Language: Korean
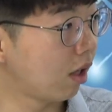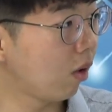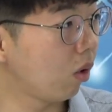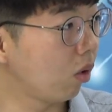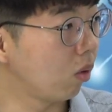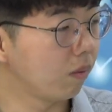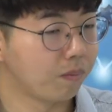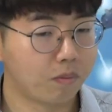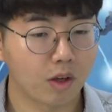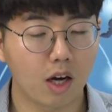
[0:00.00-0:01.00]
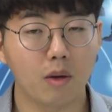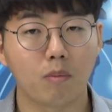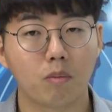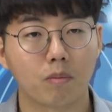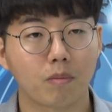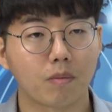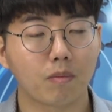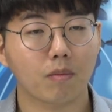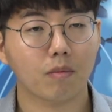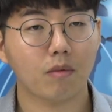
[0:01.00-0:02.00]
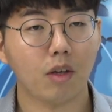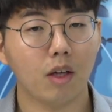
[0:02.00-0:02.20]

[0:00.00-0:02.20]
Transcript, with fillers: 하고 있고. 그럼 부동산에도 여러 개가 있잖아요.